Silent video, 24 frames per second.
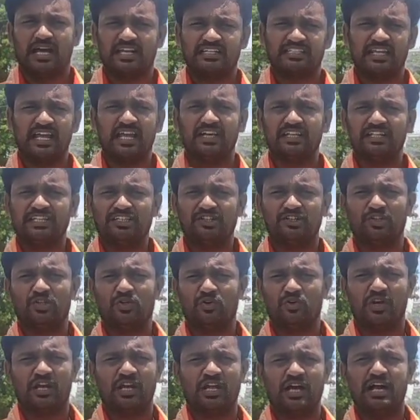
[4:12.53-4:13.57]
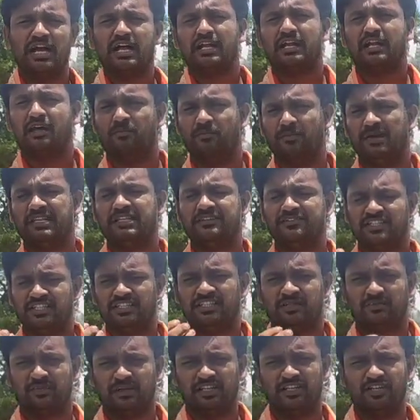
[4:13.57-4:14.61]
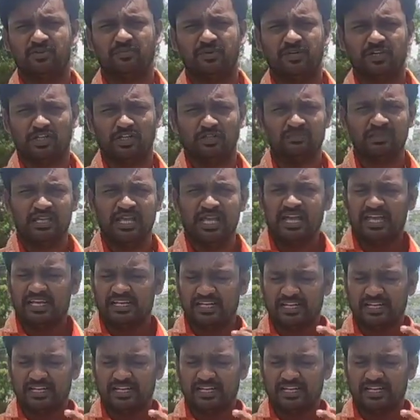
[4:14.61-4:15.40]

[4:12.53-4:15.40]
அரசாங்கத்தினோட குரலாக நம்ம இந்த விஷயத்தை பதிவு பண்ணுறோம்